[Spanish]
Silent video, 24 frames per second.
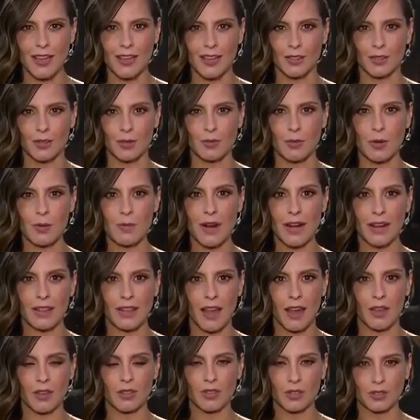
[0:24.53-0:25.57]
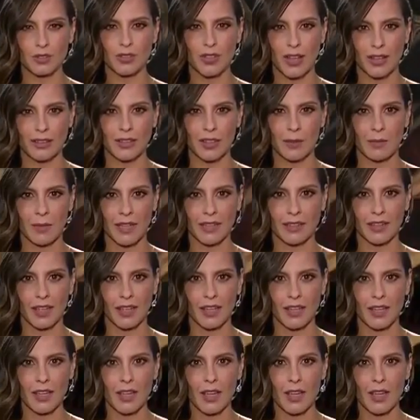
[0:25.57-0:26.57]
que son bombardeados constantemente.